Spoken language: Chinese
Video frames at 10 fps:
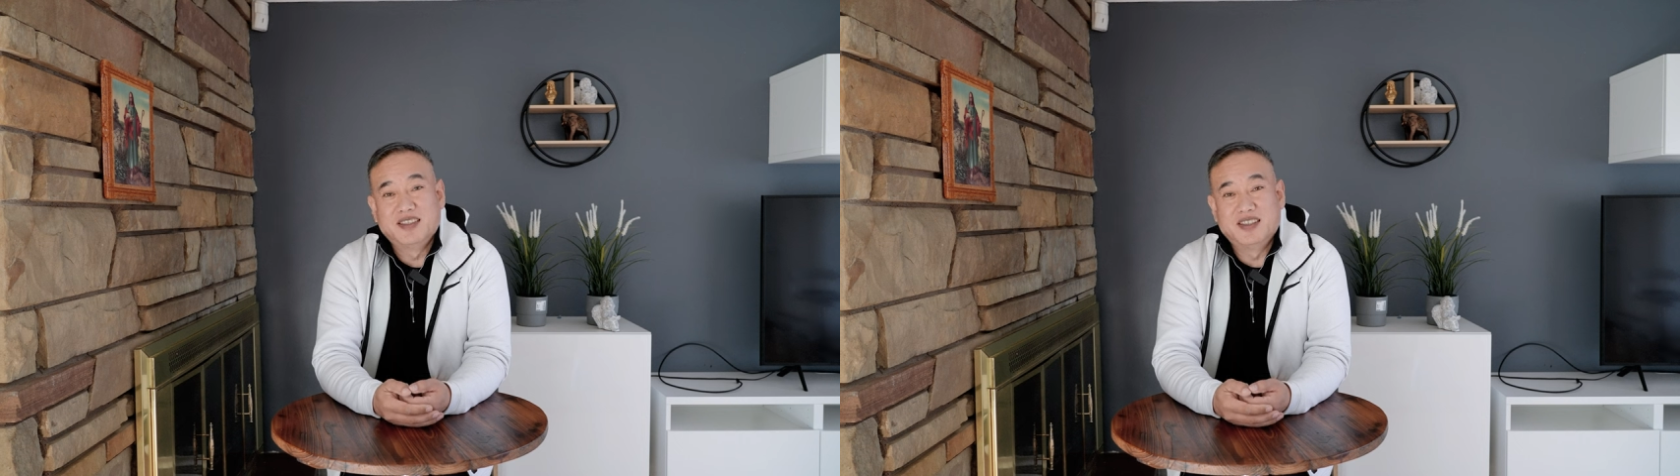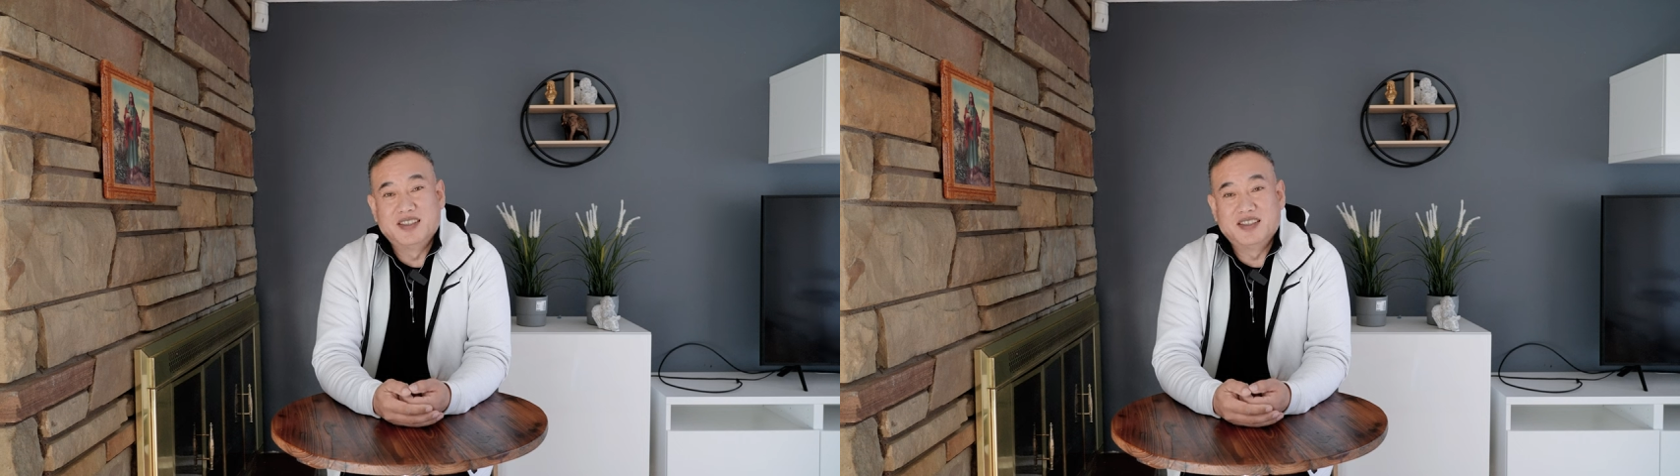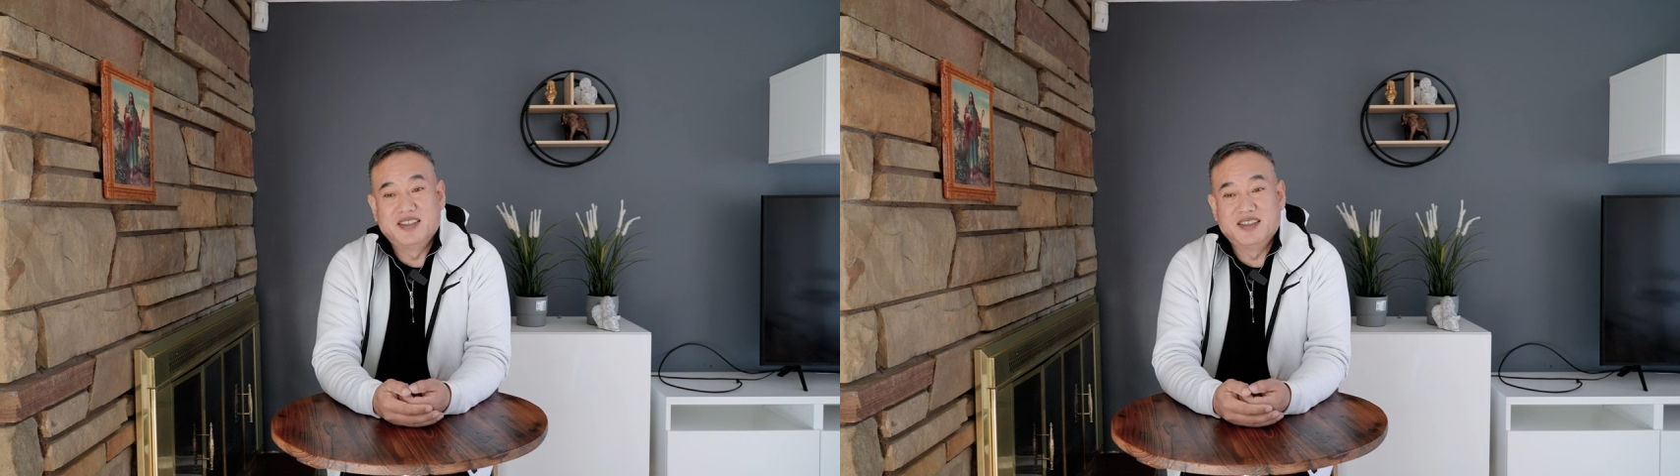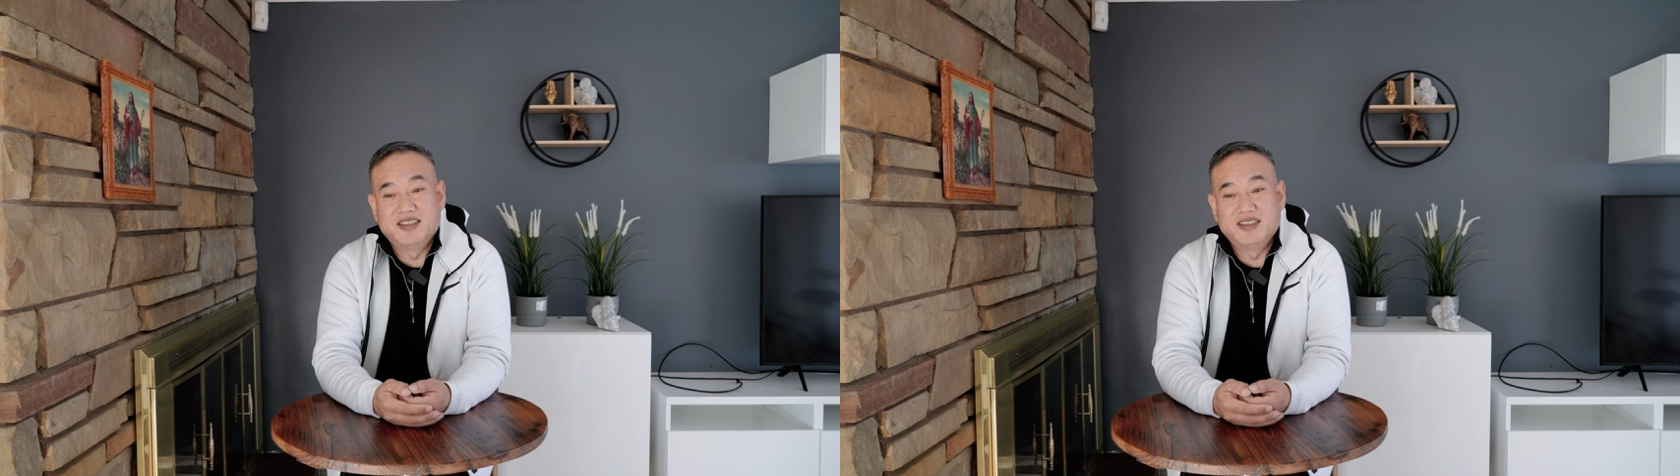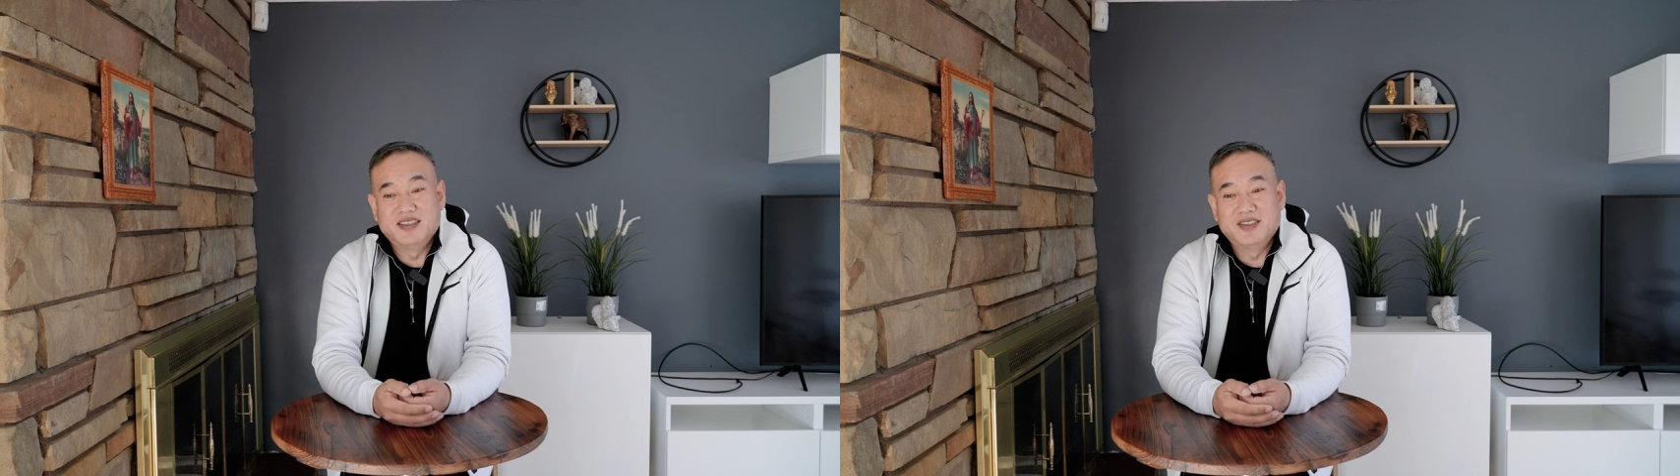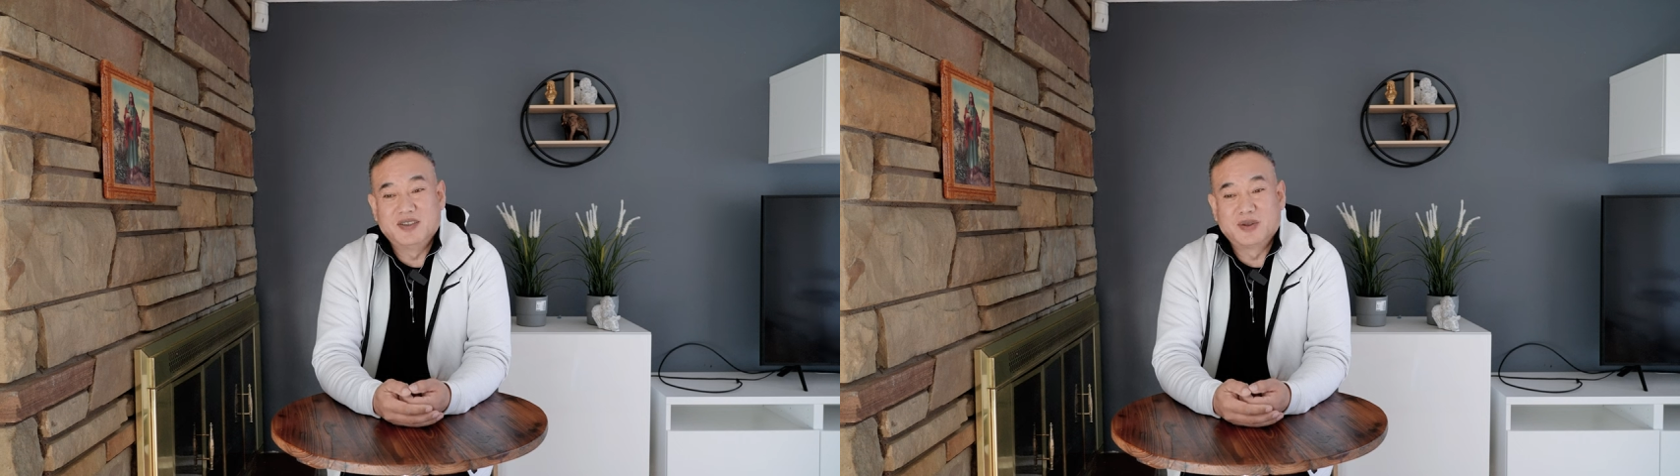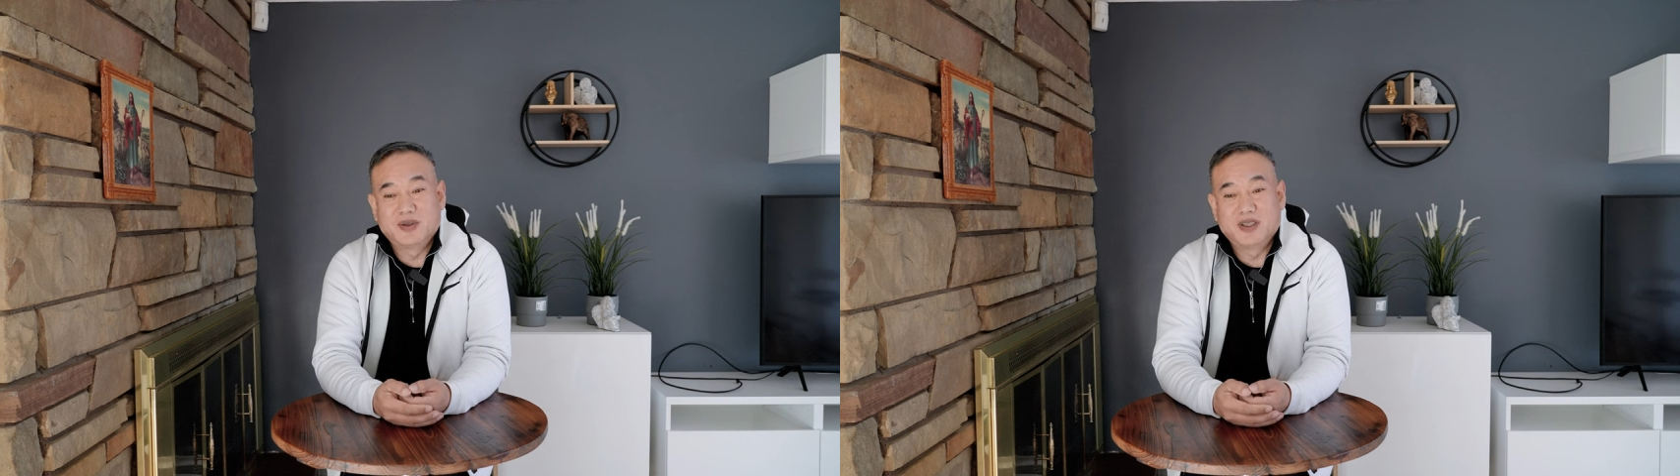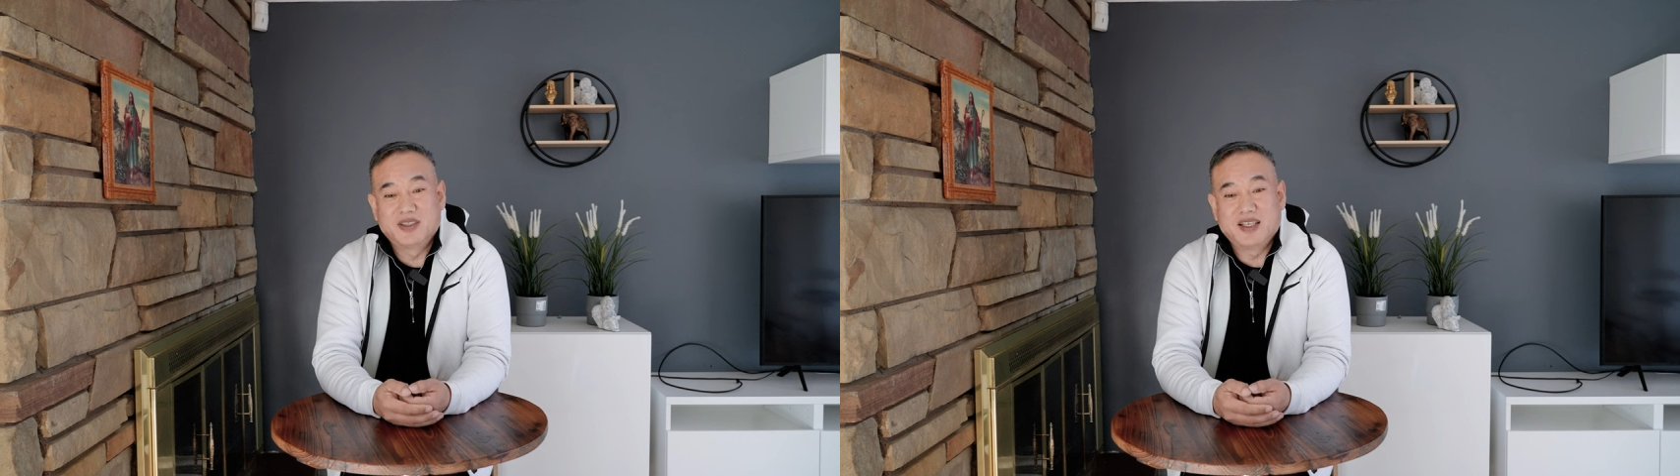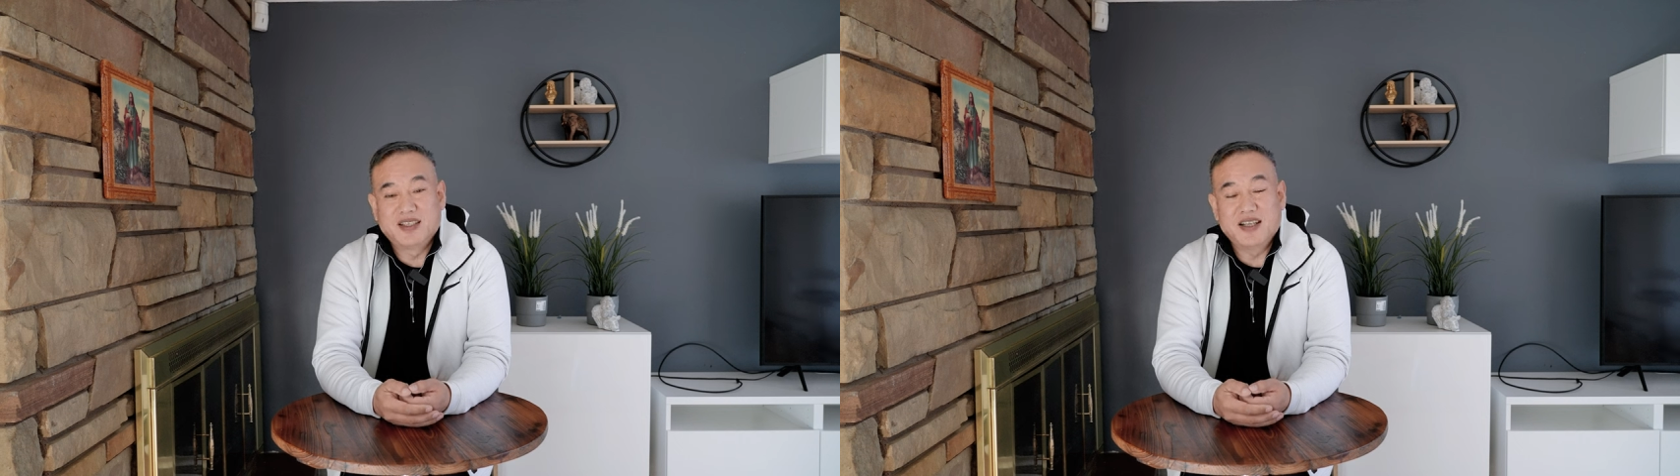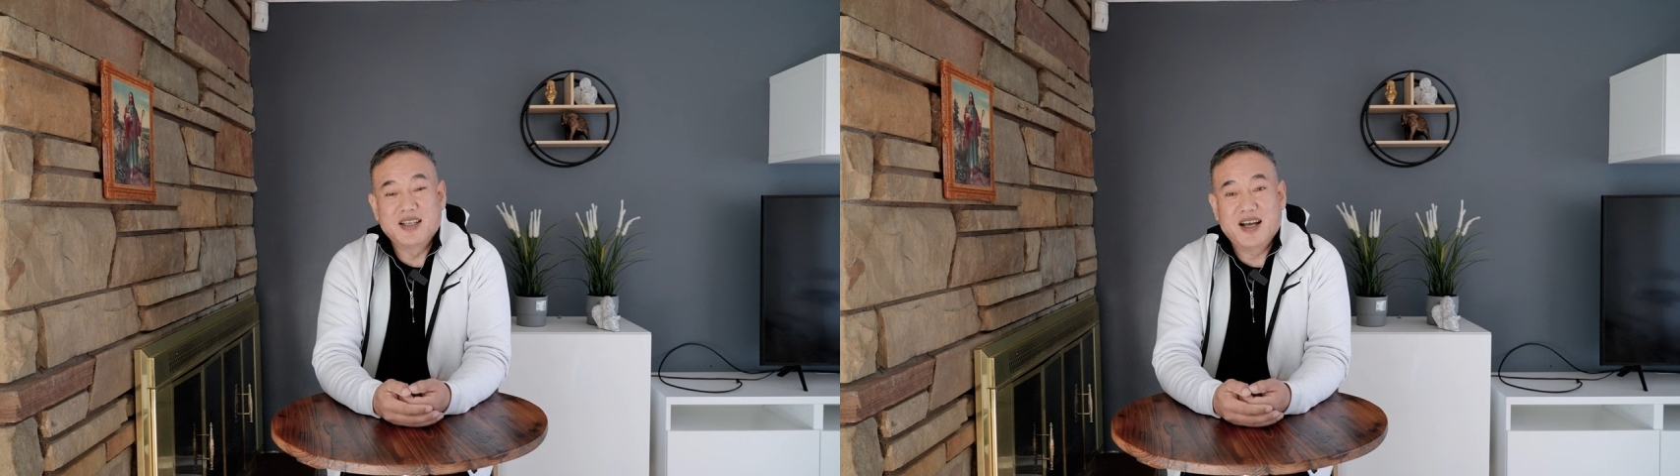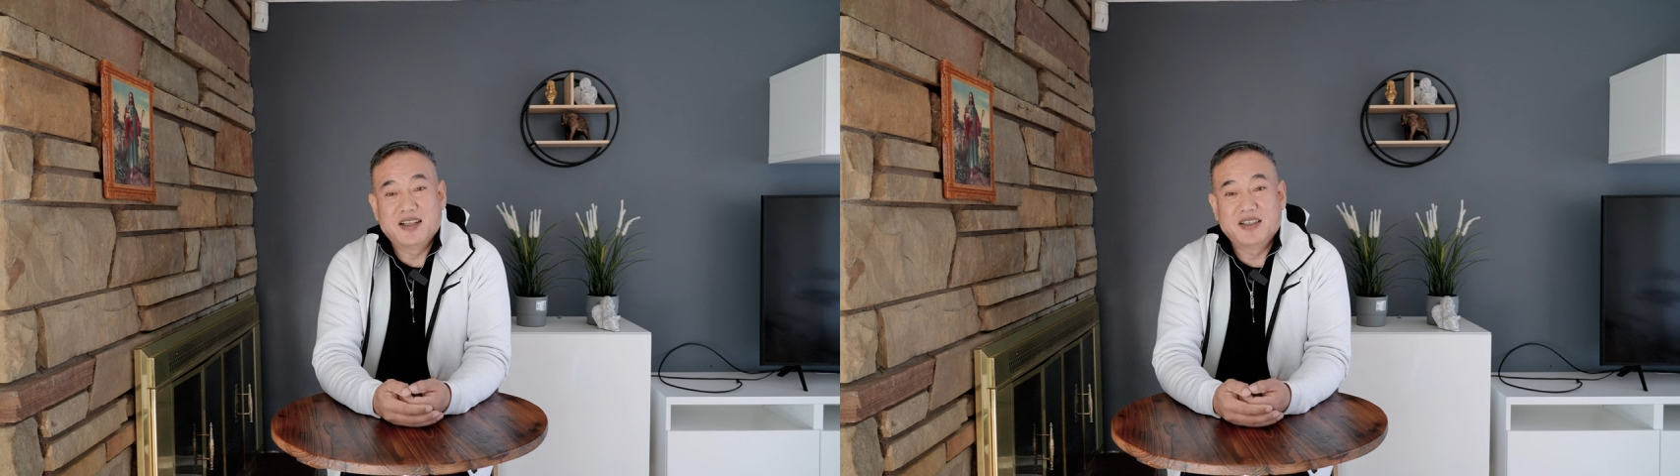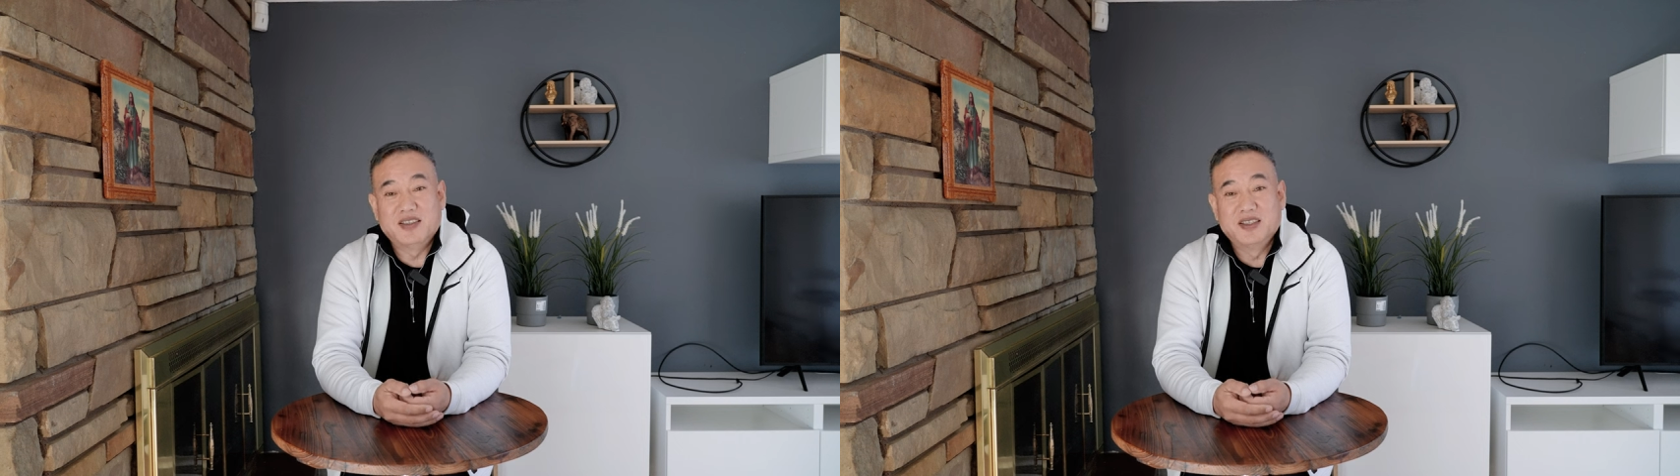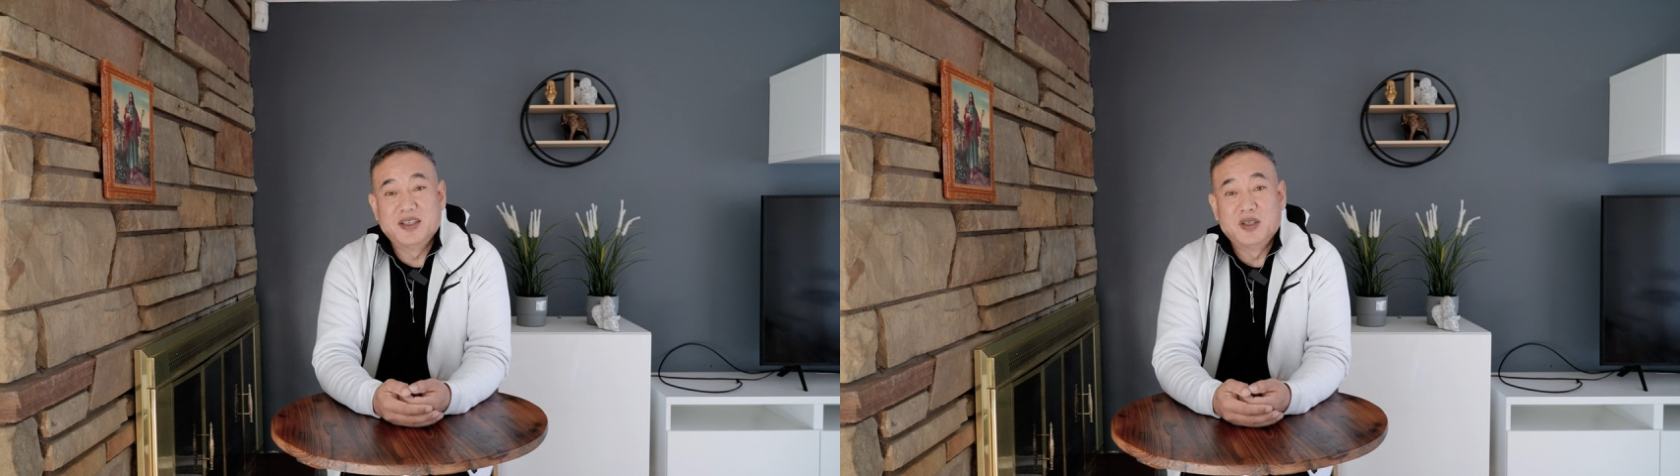呃，就是说在加拿大呢，